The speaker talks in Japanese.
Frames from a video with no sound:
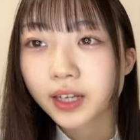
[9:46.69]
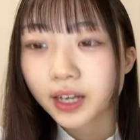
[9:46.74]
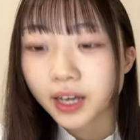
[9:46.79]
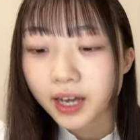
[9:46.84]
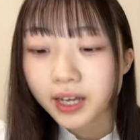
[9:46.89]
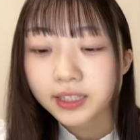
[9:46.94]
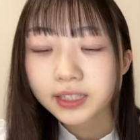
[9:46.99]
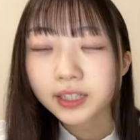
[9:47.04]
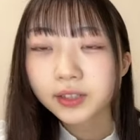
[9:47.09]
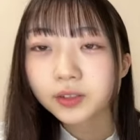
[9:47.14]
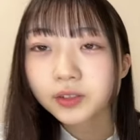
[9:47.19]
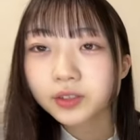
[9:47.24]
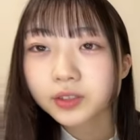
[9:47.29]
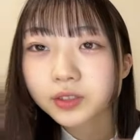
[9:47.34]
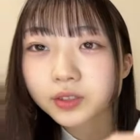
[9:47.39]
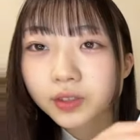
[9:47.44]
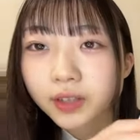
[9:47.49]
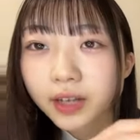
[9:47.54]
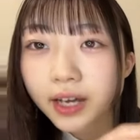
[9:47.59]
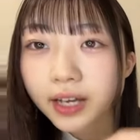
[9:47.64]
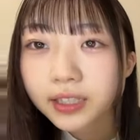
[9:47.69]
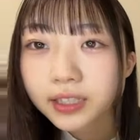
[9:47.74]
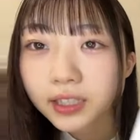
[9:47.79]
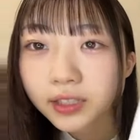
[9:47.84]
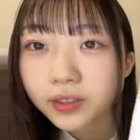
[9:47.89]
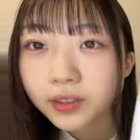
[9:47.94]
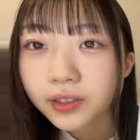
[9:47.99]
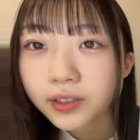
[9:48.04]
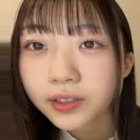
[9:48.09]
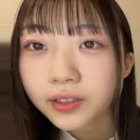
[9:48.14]
アーシャノッソアーシャ
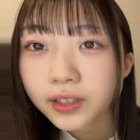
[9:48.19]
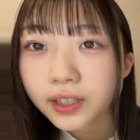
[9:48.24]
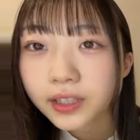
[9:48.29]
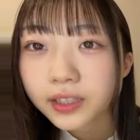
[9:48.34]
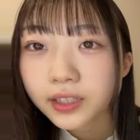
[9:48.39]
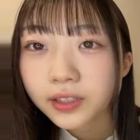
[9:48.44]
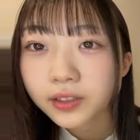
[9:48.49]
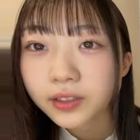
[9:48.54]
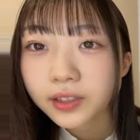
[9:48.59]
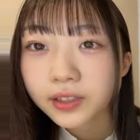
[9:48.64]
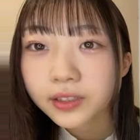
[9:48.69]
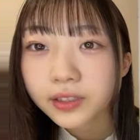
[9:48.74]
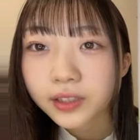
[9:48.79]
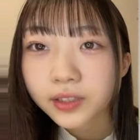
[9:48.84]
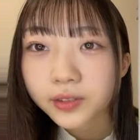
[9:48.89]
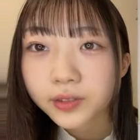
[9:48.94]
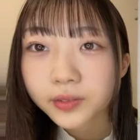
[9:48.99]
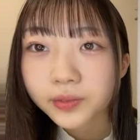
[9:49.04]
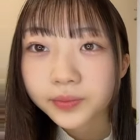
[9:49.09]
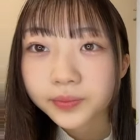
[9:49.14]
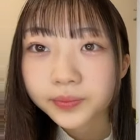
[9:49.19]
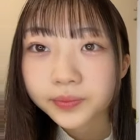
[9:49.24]
のアーシャのやつだよ